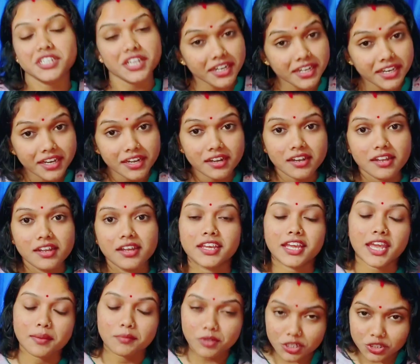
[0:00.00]
চ্যানেল
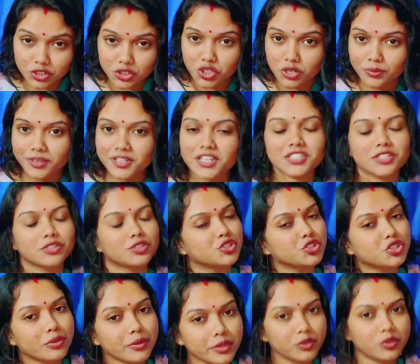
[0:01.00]
কেমন আছো সবাই আশা
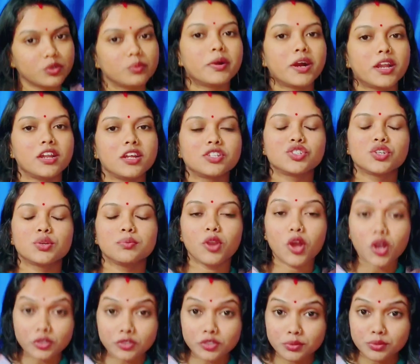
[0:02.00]
করছি সবাই খুব ভালো আছো
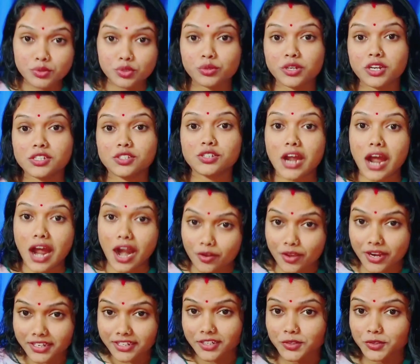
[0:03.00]
ব্লগস অফ শুভরাজের
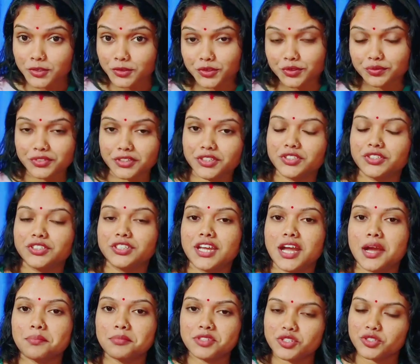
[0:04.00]
আরো একটা নতুন ভিডিও
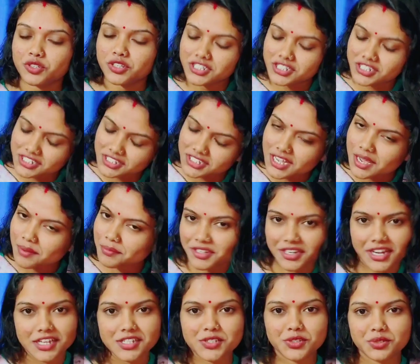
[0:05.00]
নিয়ে আমি চলে এসেছি আমি
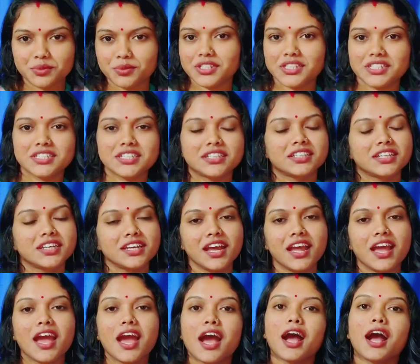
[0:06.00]
রাজা তোমাদের সাথে
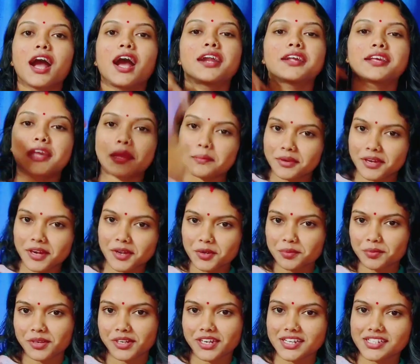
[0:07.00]
আর ক্যামেরার
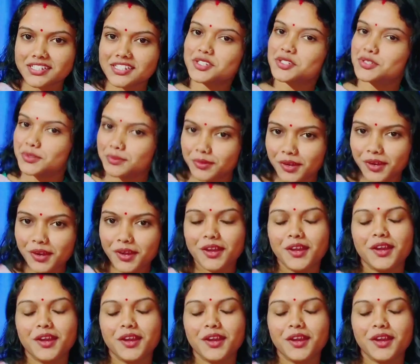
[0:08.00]
উপরে আছে শুভ